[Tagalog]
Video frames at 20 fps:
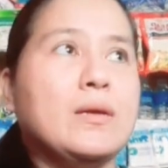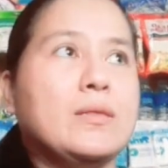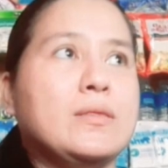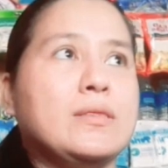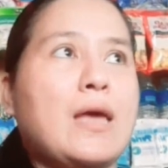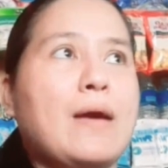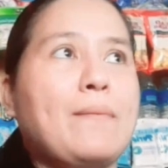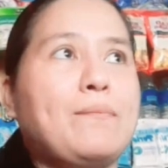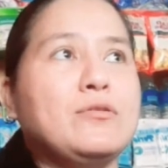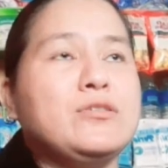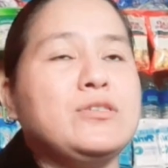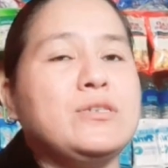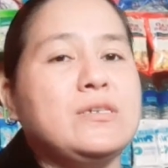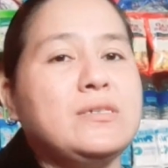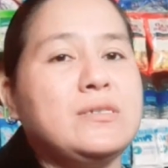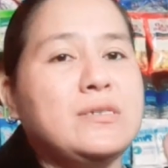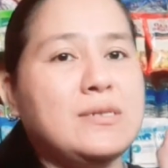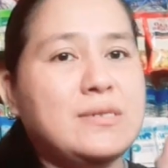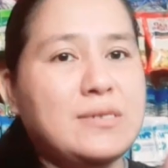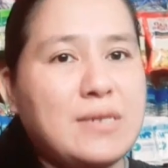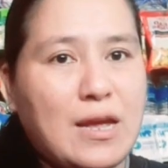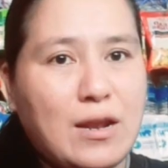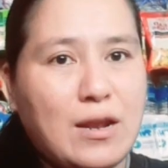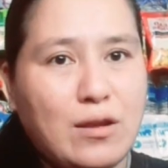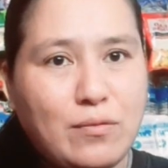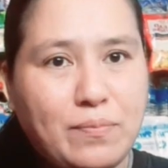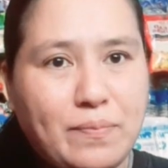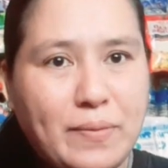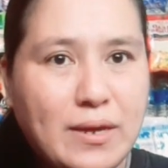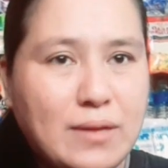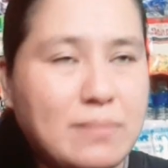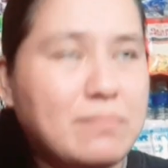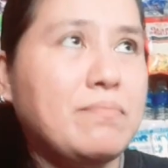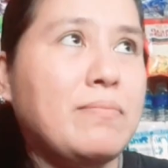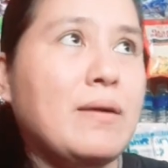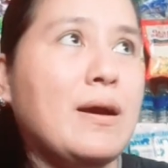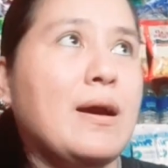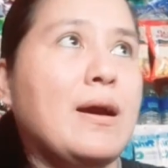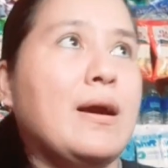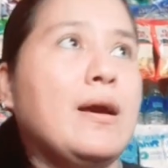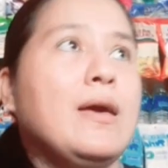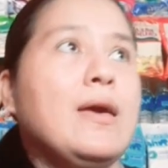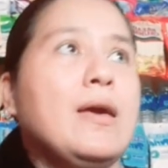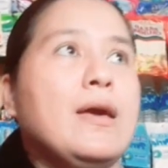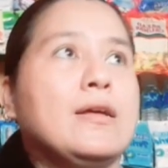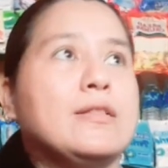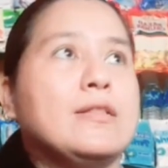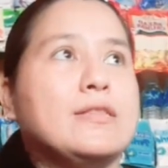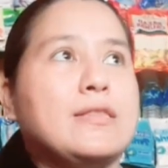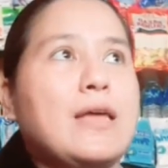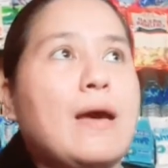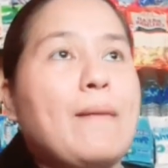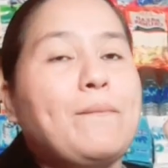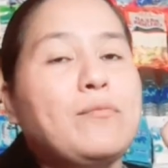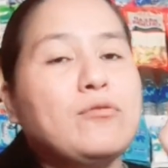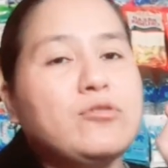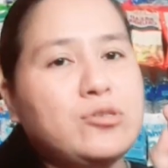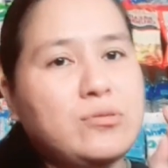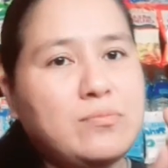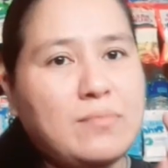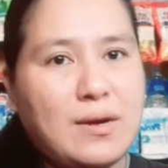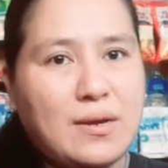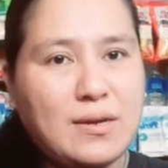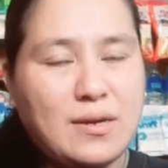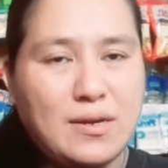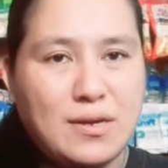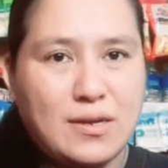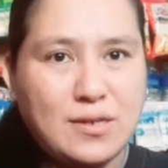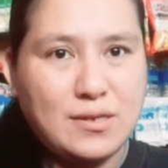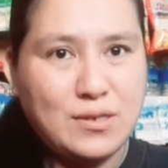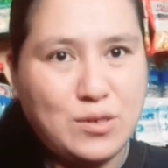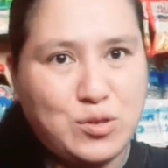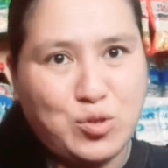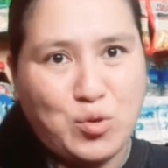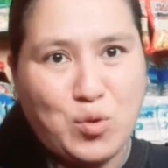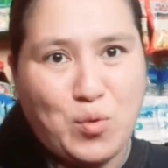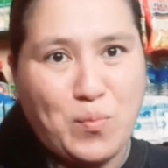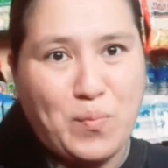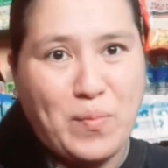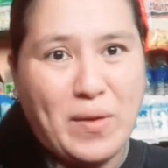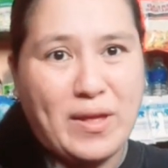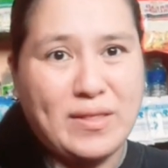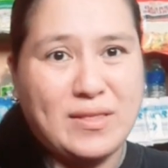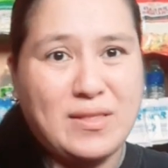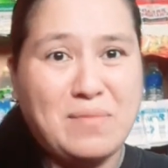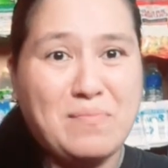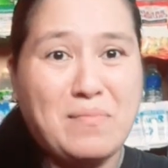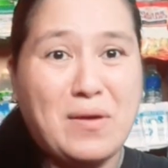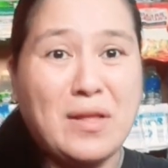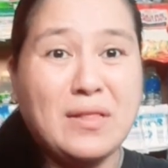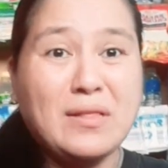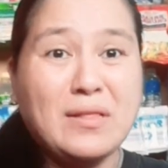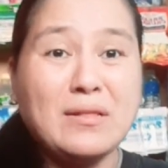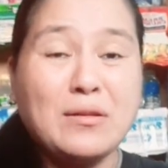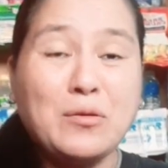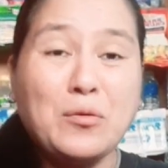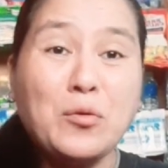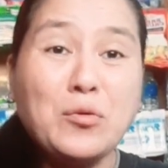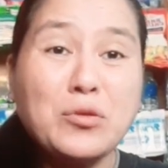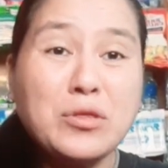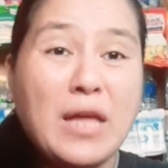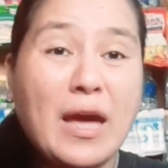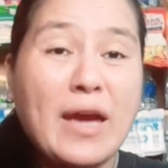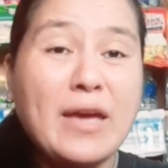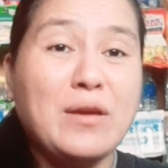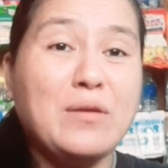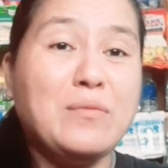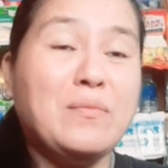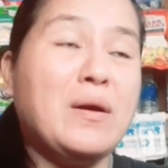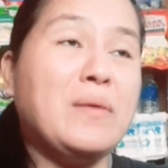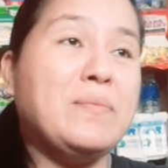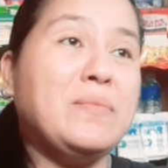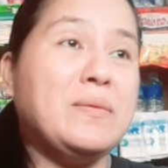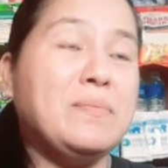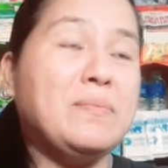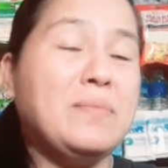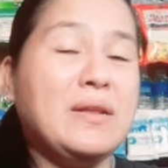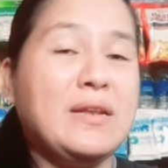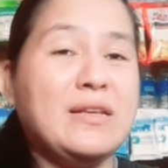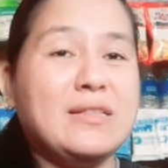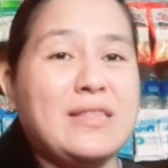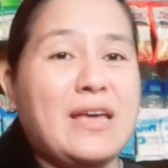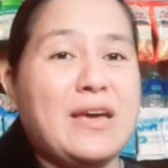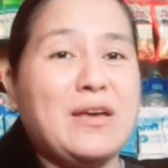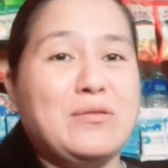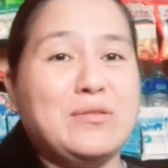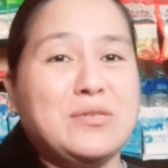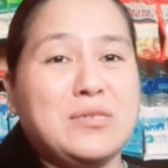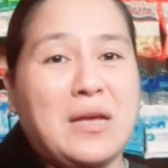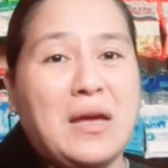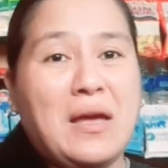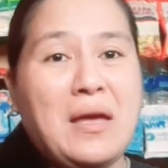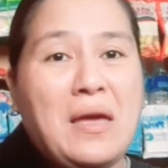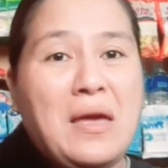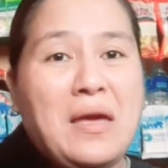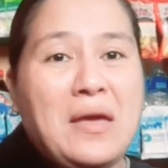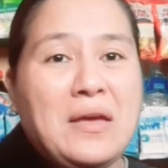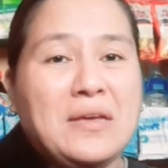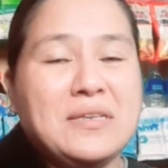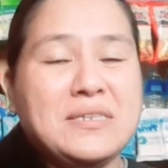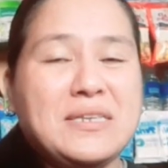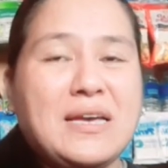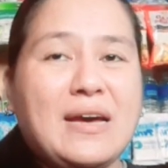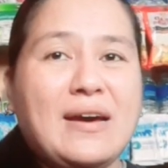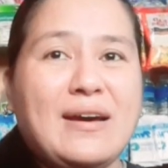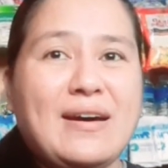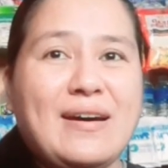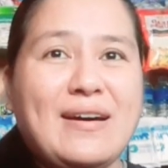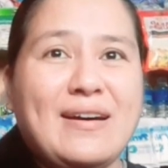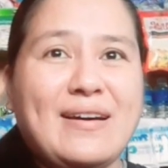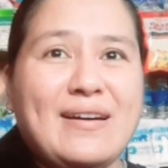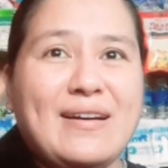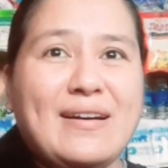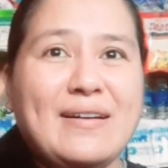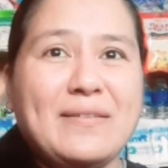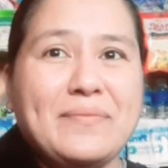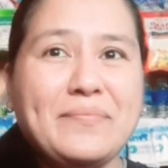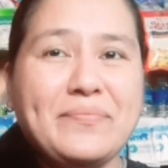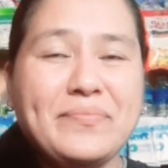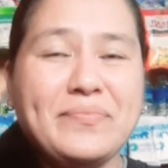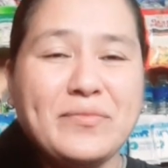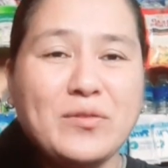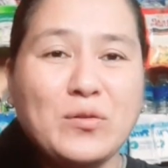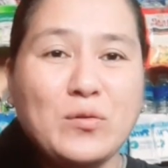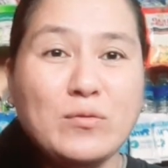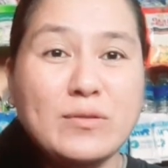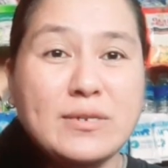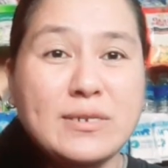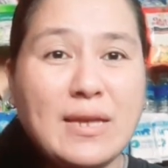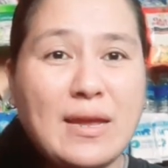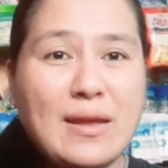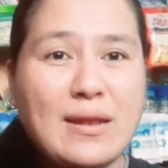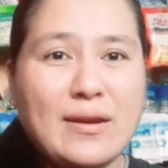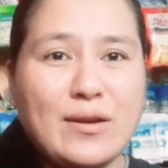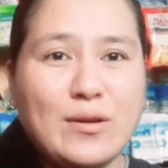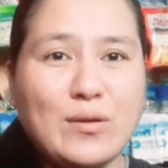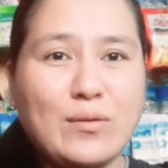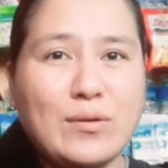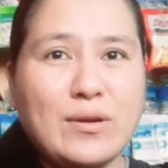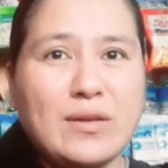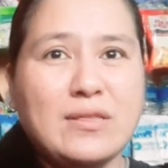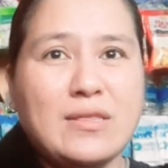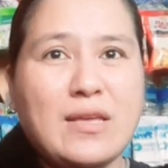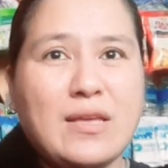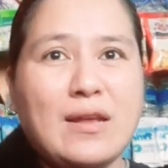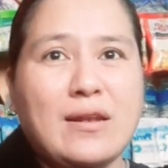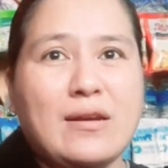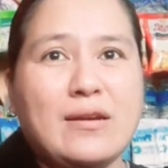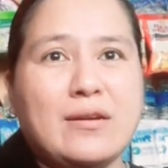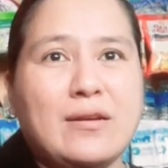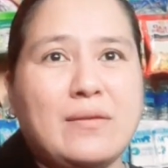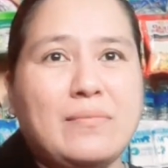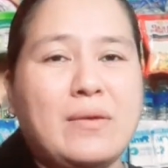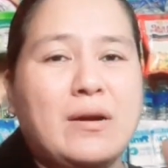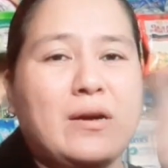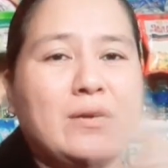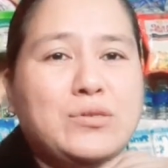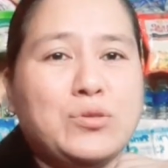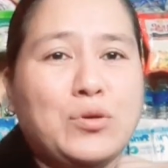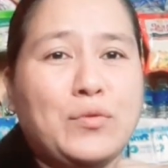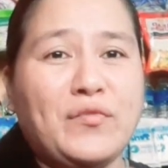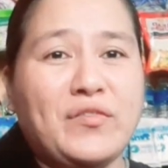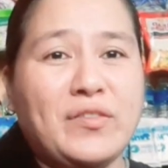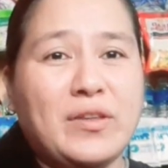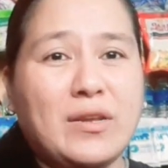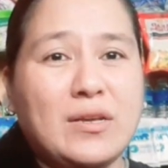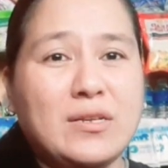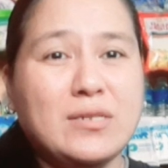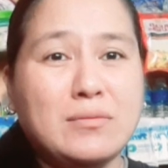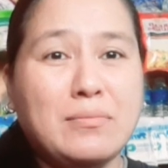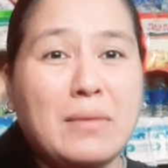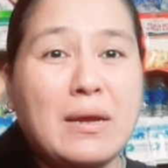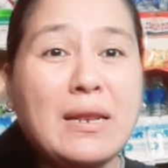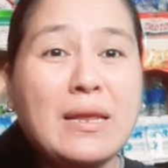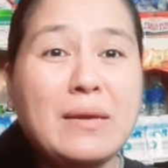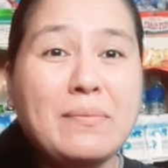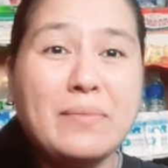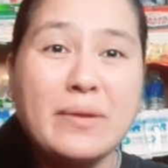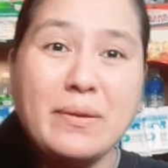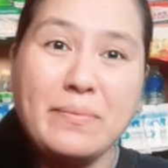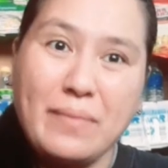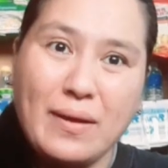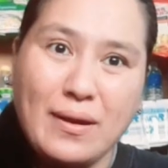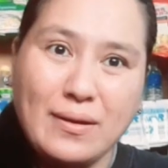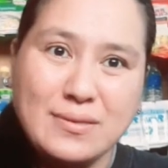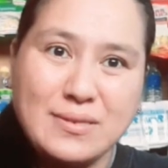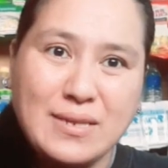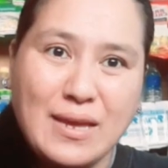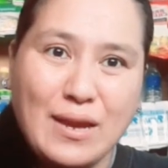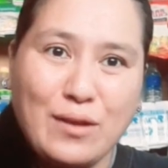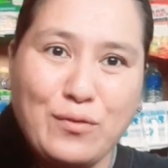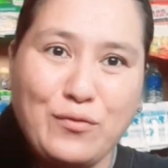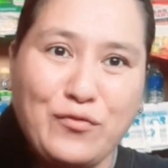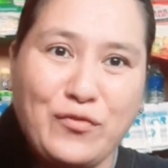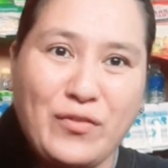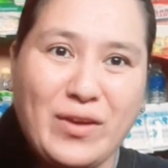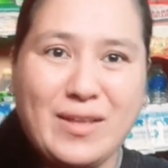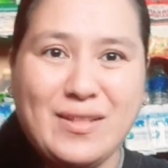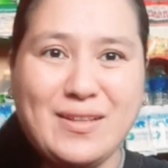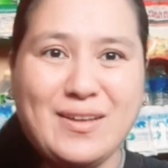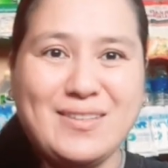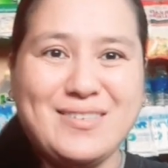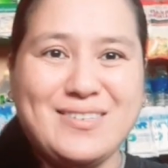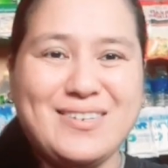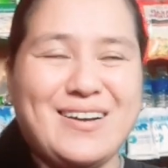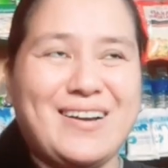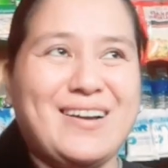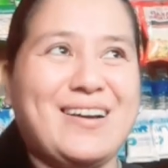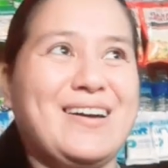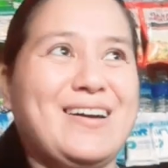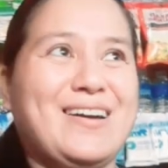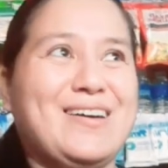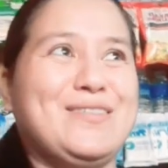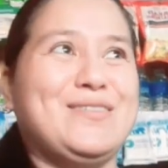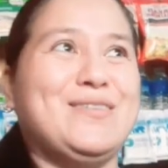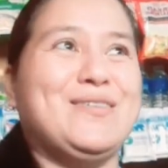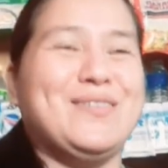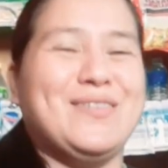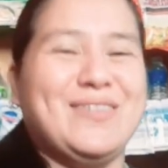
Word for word: tapos isiselopin pa, tapos mag i pa, ba diba? Kung tayo ba, bibili tayo sa, sa wholesaler or retailer ng mga soft drinks, may libre bang cellophane at saka ano,